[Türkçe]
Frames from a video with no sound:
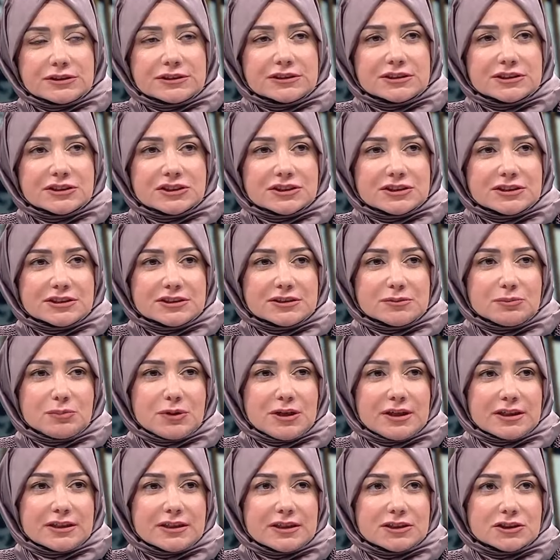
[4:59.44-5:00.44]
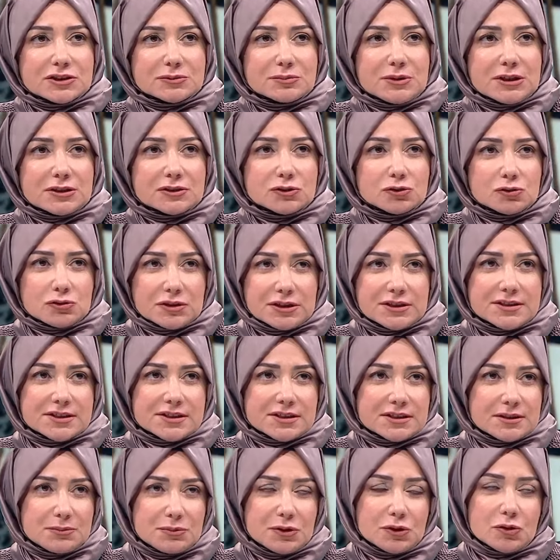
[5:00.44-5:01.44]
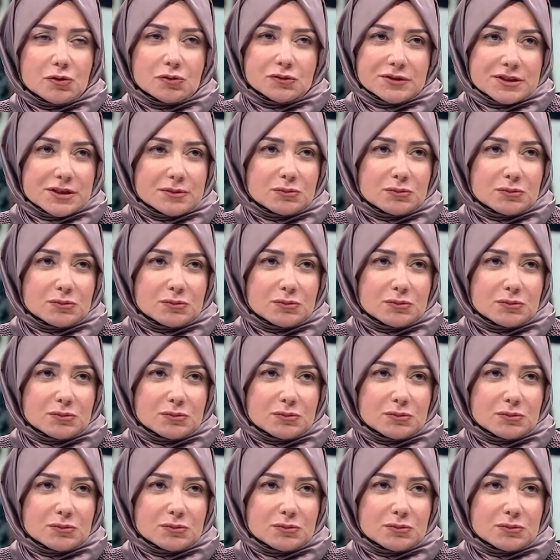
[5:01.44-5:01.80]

acılarını paylaşmak çok etkili bir yöntem